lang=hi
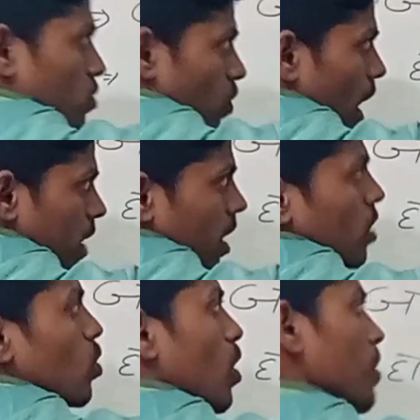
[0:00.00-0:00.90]

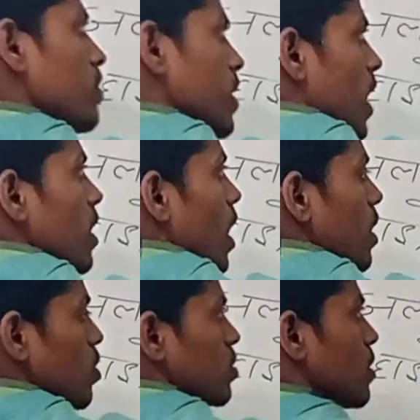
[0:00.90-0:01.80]
वाटर को हम
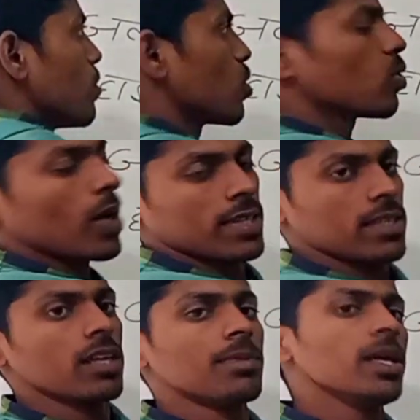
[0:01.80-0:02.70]
डाइहाइड्रोजन
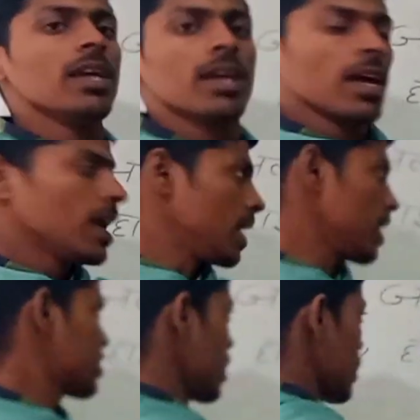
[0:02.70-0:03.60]
मोनोऑक्साइड भी लिख